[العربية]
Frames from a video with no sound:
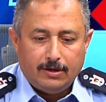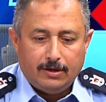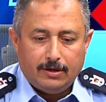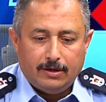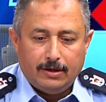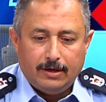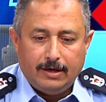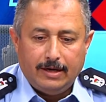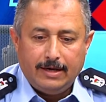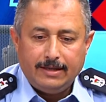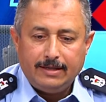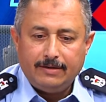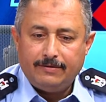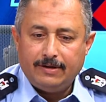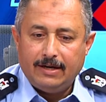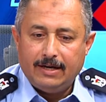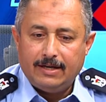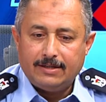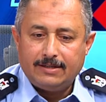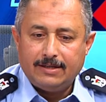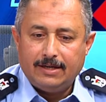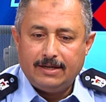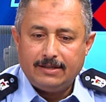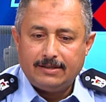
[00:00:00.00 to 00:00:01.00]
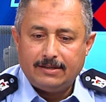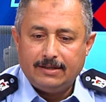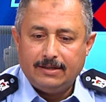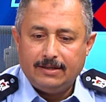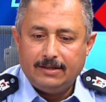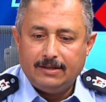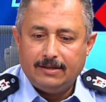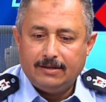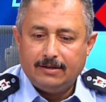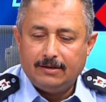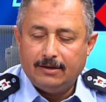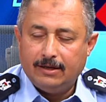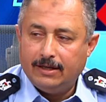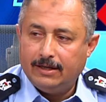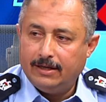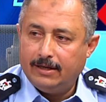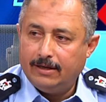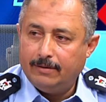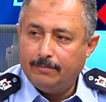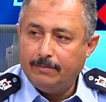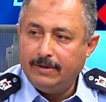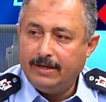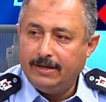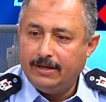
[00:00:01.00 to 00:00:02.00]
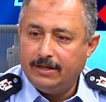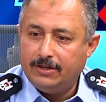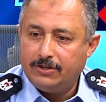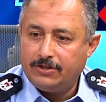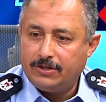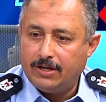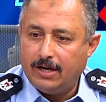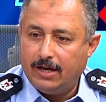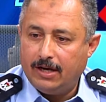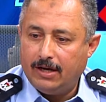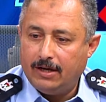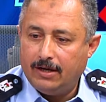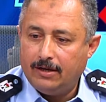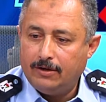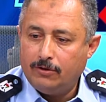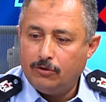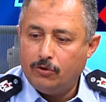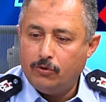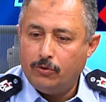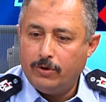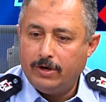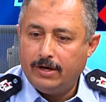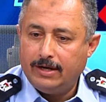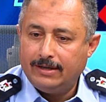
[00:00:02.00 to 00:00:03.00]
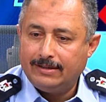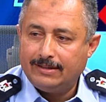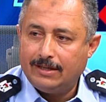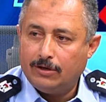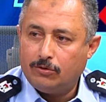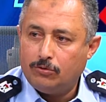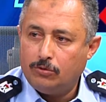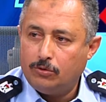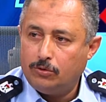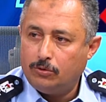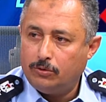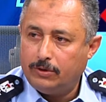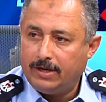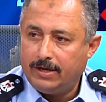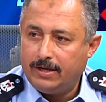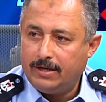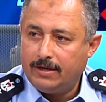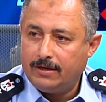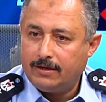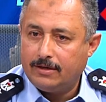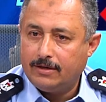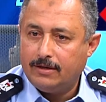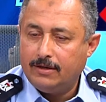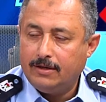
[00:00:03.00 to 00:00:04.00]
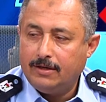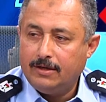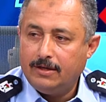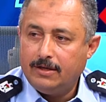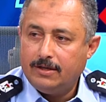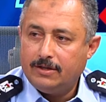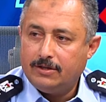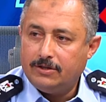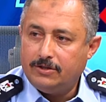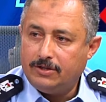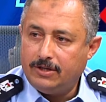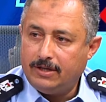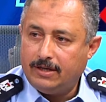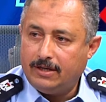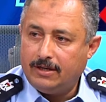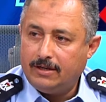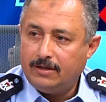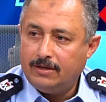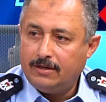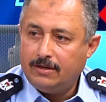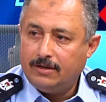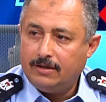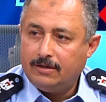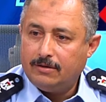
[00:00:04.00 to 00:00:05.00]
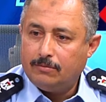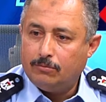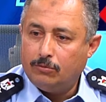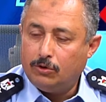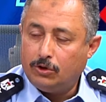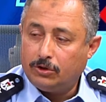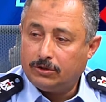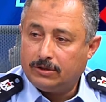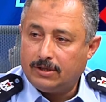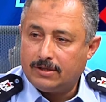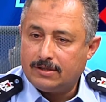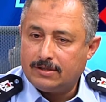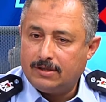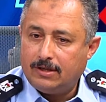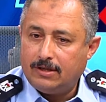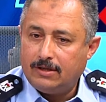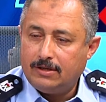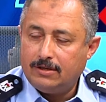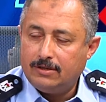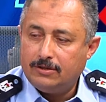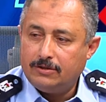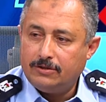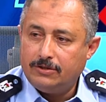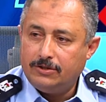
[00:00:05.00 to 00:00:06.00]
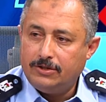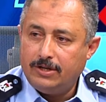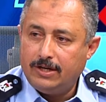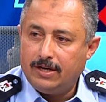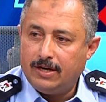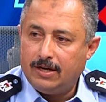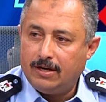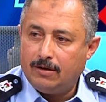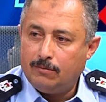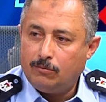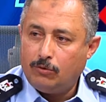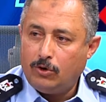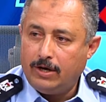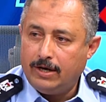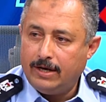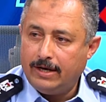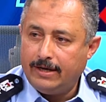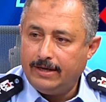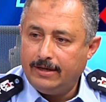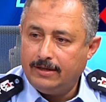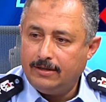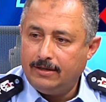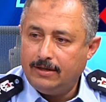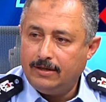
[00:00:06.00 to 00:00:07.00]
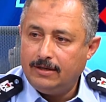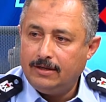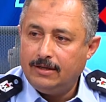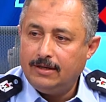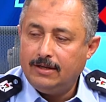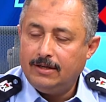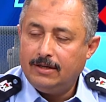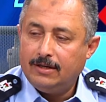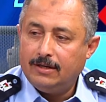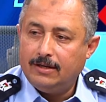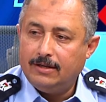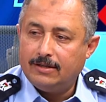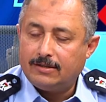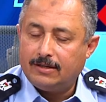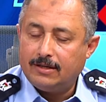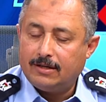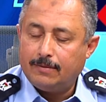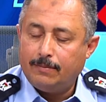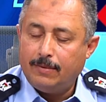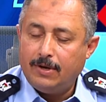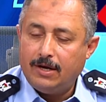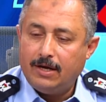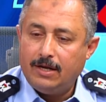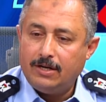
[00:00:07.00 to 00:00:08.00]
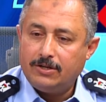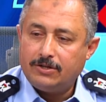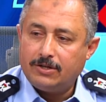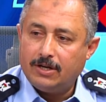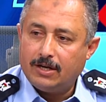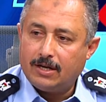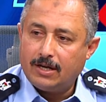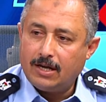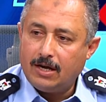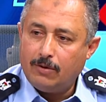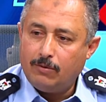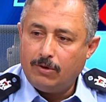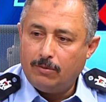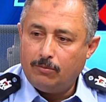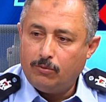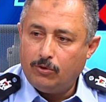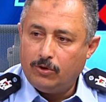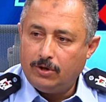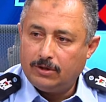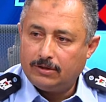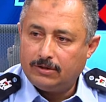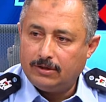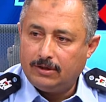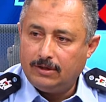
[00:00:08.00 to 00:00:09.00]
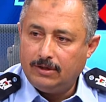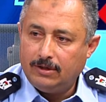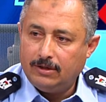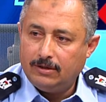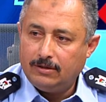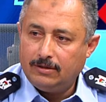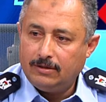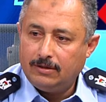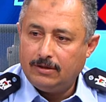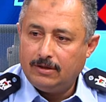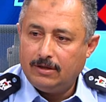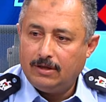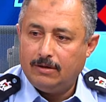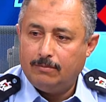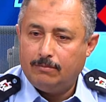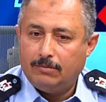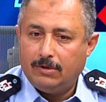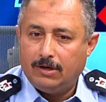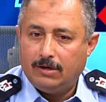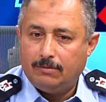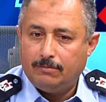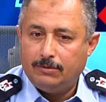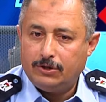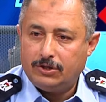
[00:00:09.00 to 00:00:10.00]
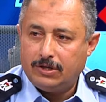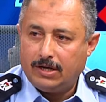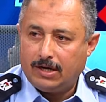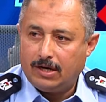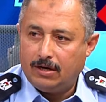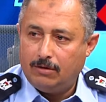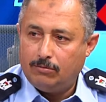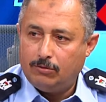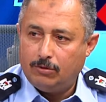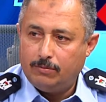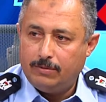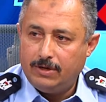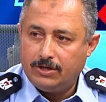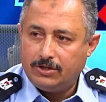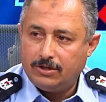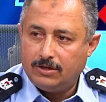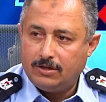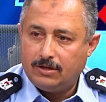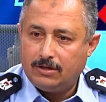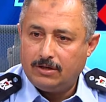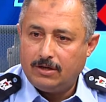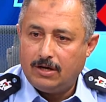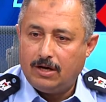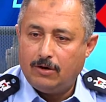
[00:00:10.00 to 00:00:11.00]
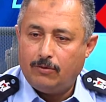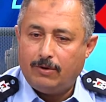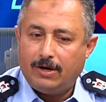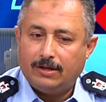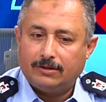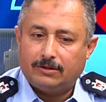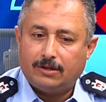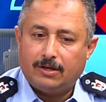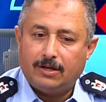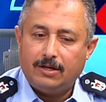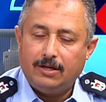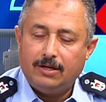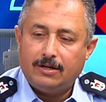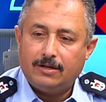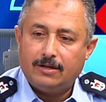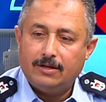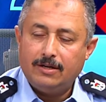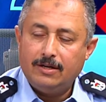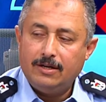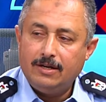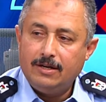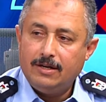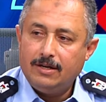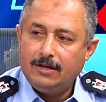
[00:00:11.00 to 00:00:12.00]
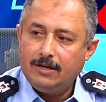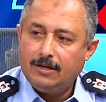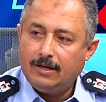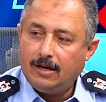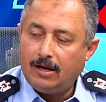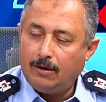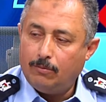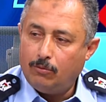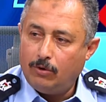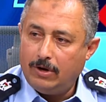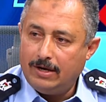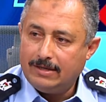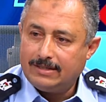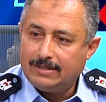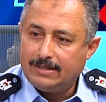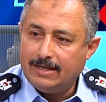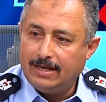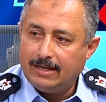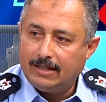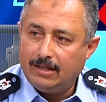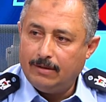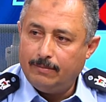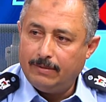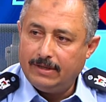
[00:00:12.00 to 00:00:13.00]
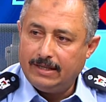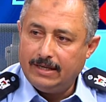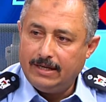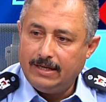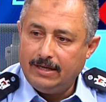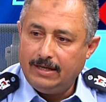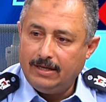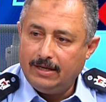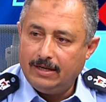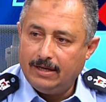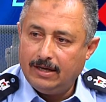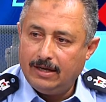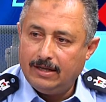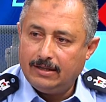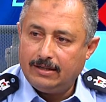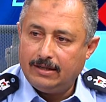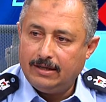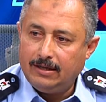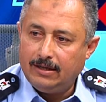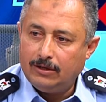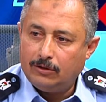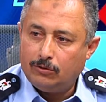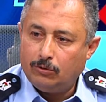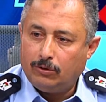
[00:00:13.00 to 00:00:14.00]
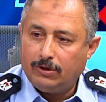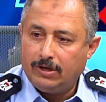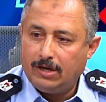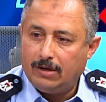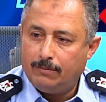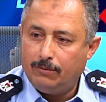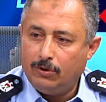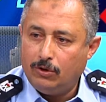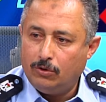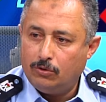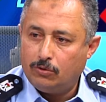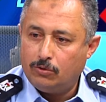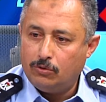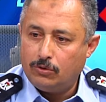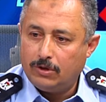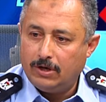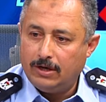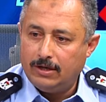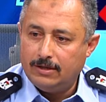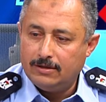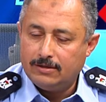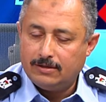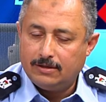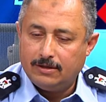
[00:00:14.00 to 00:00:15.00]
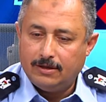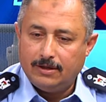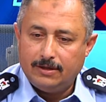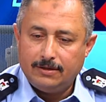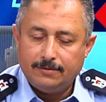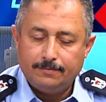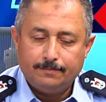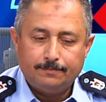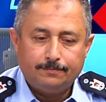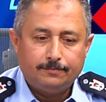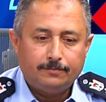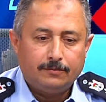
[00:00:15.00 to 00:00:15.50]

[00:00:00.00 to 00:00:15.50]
الهدف الأساسي آه، من إنشائها هو أن تكون هناك جهة مختصة جهة محايدة لاستقبال شكاوى المواطنين إما بشكل مباشر أو عن طريق المؤسسات المدنية التي تعنى بحقوق الإنسان